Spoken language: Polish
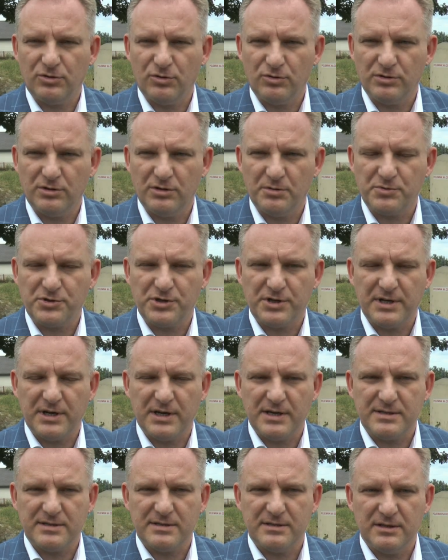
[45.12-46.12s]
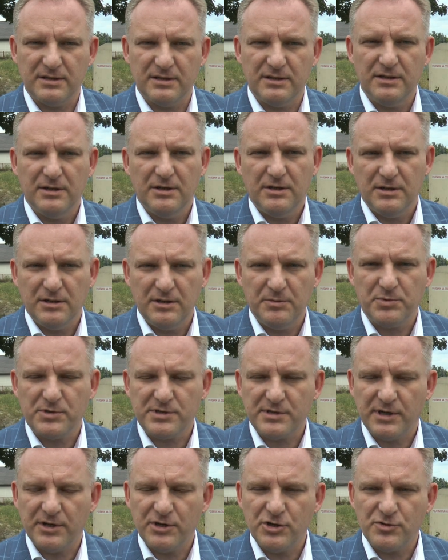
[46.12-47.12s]
trudny, przejezdny i
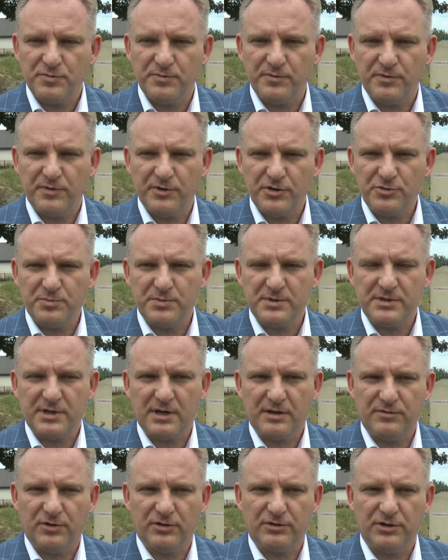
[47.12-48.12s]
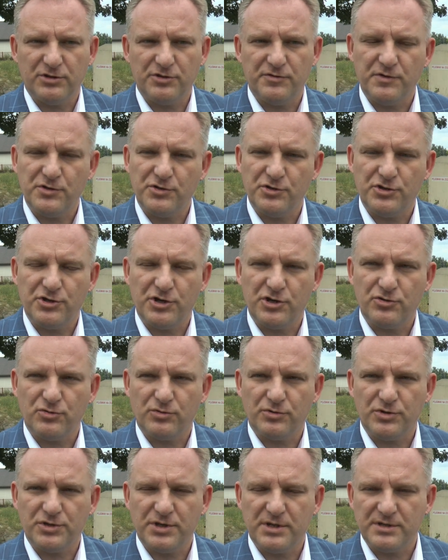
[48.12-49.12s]
postanowiliśmy byliśmy za kwotę
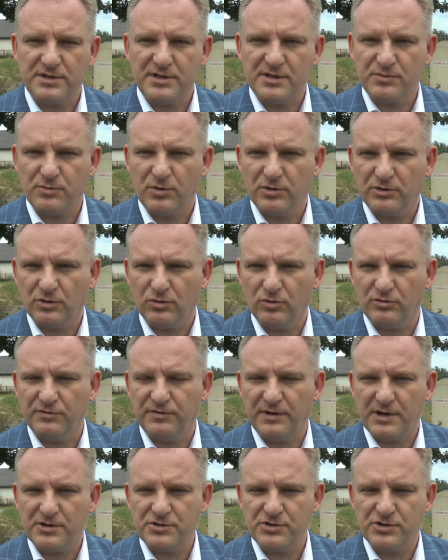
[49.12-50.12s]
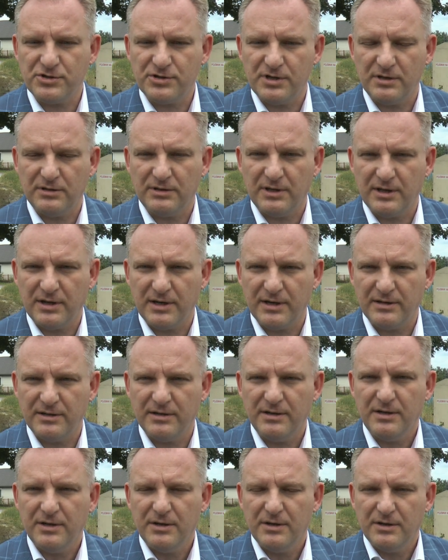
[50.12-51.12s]
90 tysięcy złotych utwardzić ten teren,
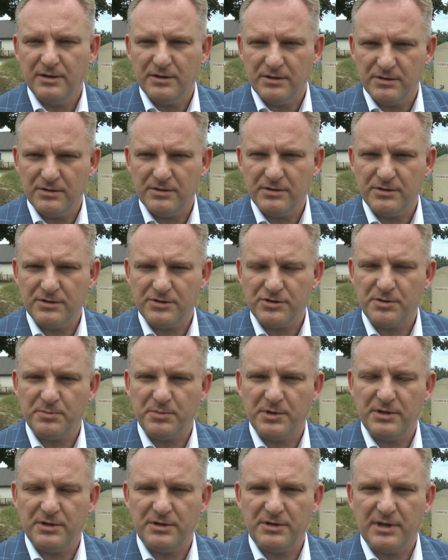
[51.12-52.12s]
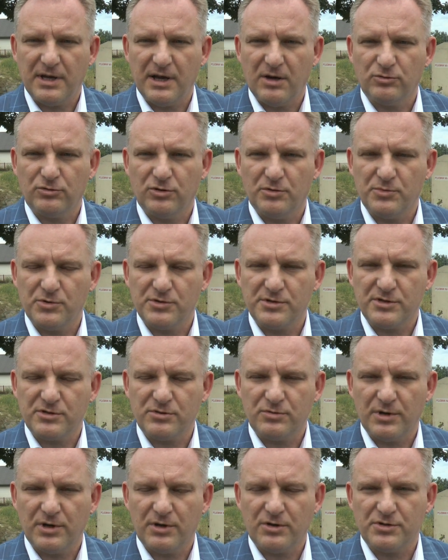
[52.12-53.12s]
żeby te autobusy, z
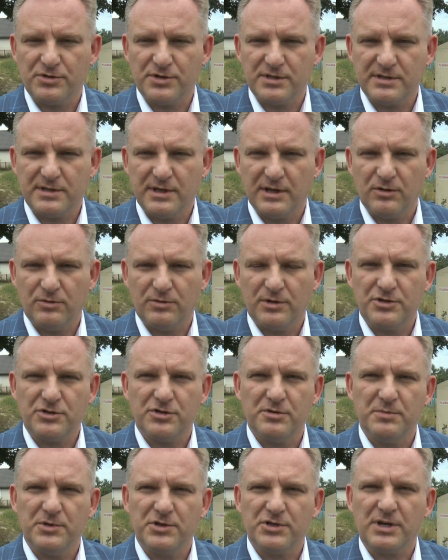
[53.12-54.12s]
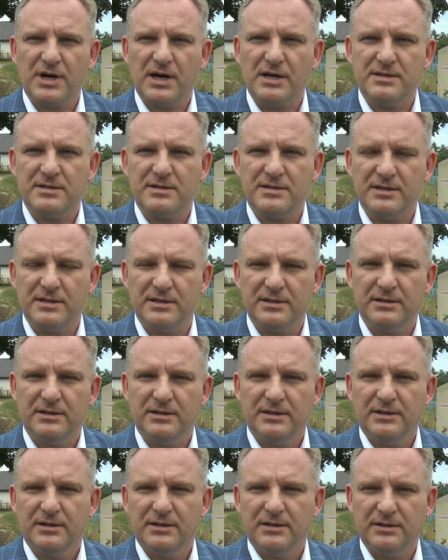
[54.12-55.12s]
których korzystają nasi mieszkańcy
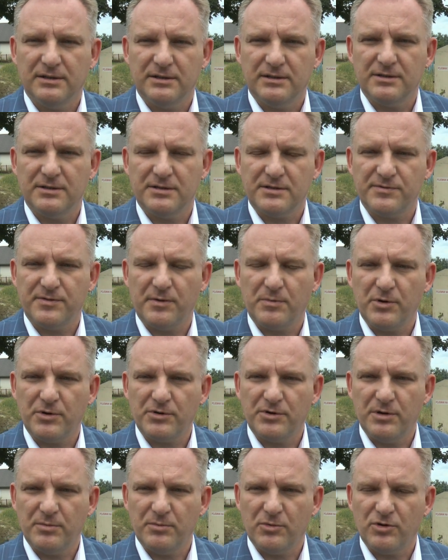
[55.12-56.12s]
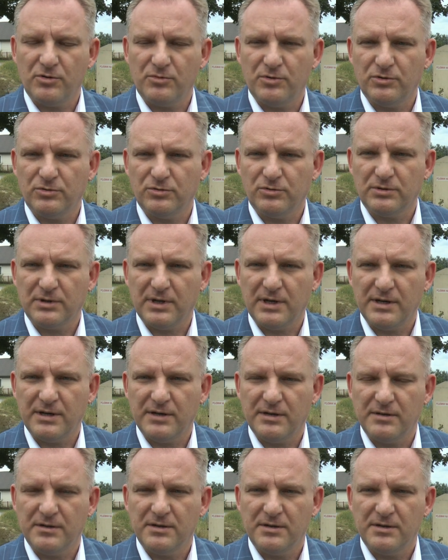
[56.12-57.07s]
swobodnie mogły tutaj